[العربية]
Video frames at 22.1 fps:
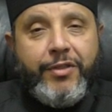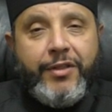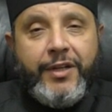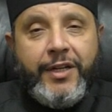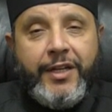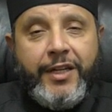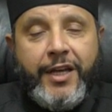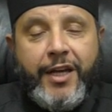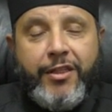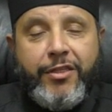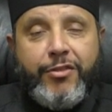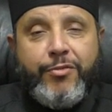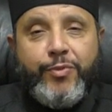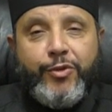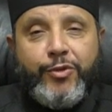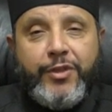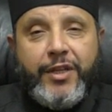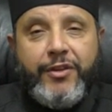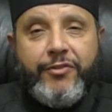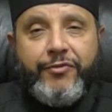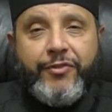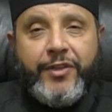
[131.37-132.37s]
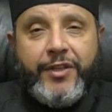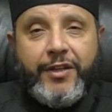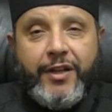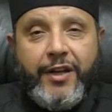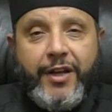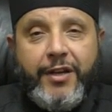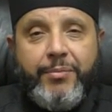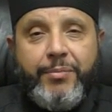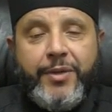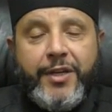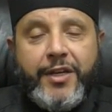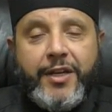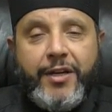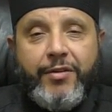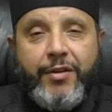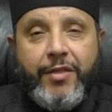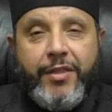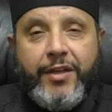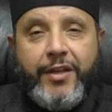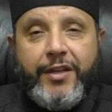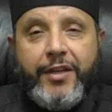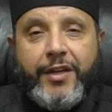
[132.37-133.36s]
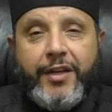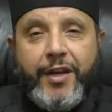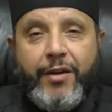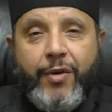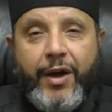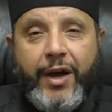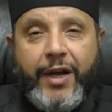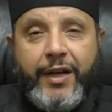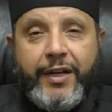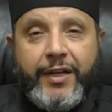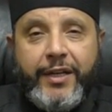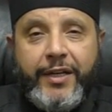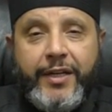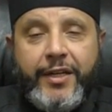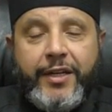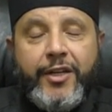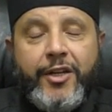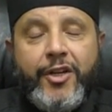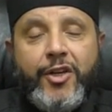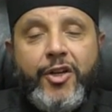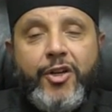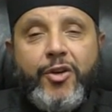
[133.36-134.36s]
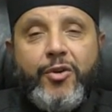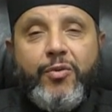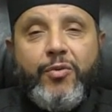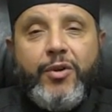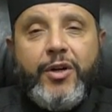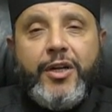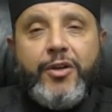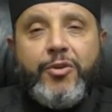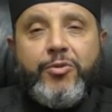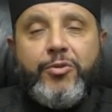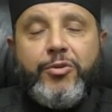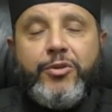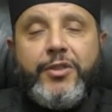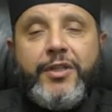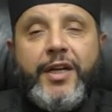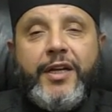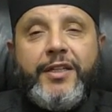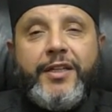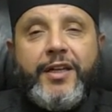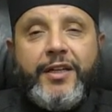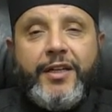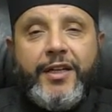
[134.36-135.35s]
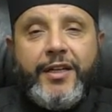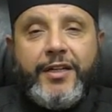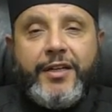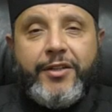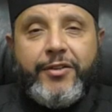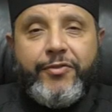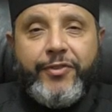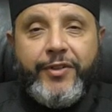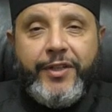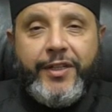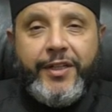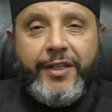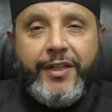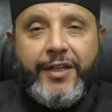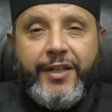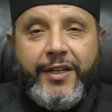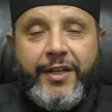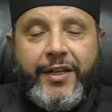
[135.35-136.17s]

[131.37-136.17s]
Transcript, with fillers: ليثبت في قلبك وذينك وعقلك ويكون ديدنك في